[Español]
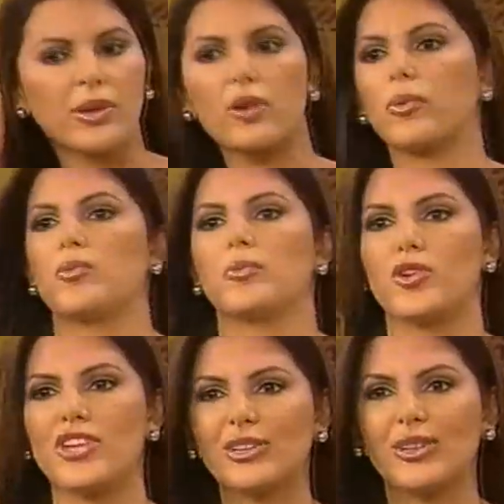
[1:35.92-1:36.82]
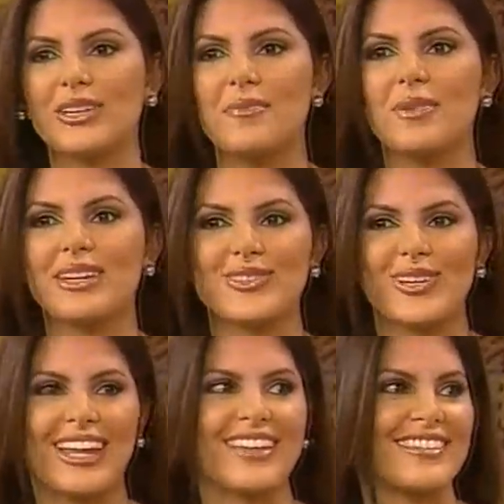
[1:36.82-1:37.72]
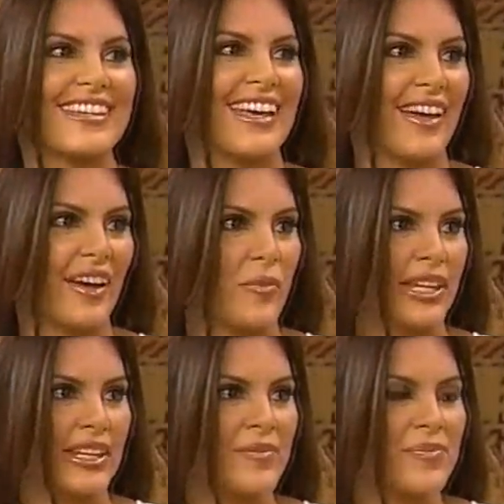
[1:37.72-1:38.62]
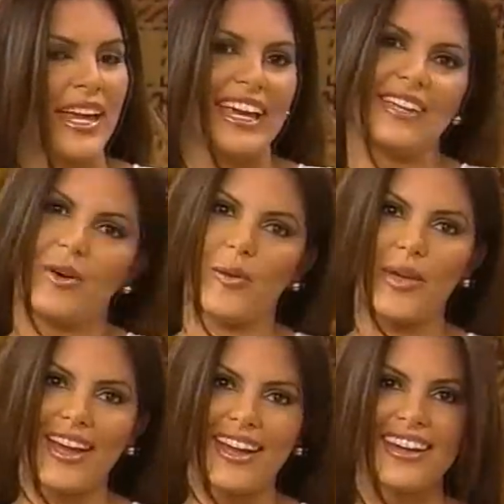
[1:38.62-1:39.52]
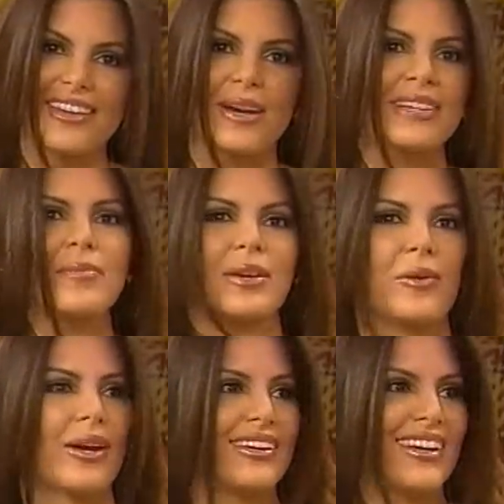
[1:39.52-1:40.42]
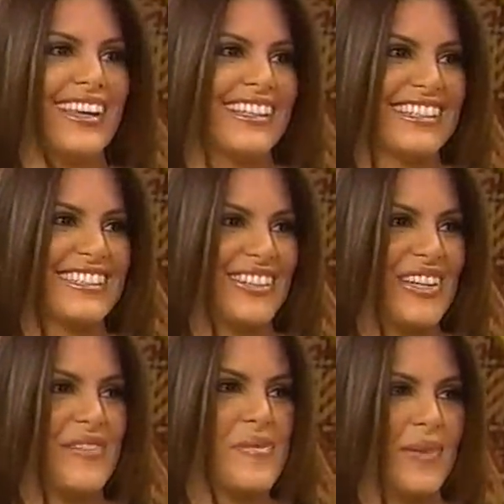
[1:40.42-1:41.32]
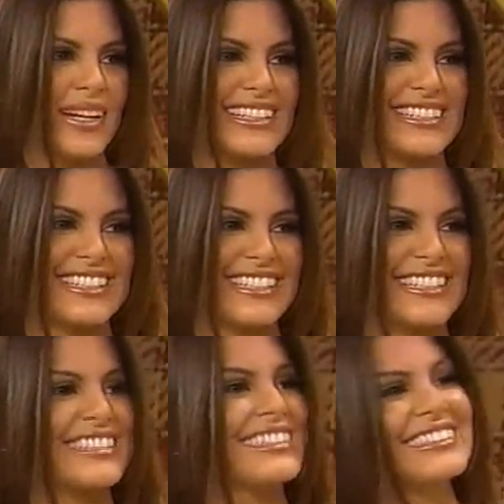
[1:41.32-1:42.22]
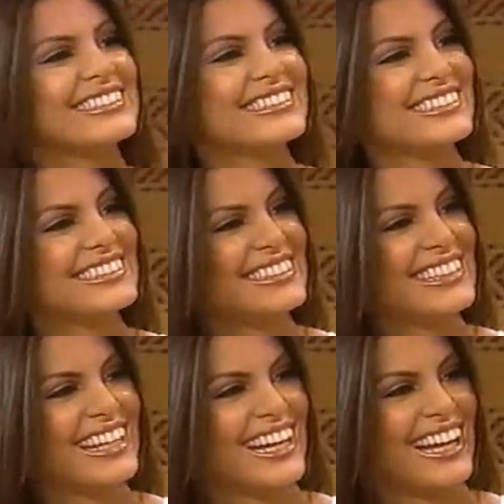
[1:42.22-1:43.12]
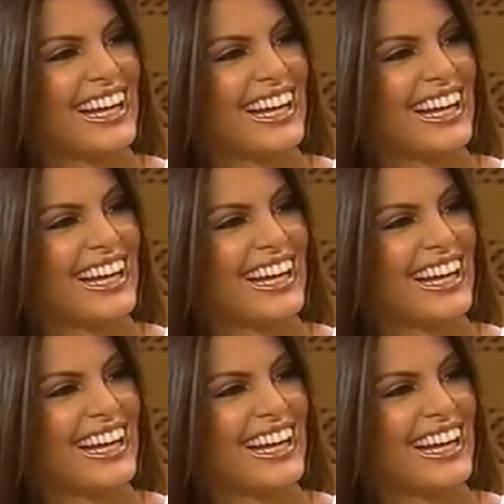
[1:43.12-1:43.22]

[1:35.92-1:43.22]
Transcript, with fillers: pero por un proyecto aquí en Venezuela decidí quedarme aquí y no viajé a Alemania, pero bueno, aquí estoy en mi país. Mira, cuando te vemos de nuevo en la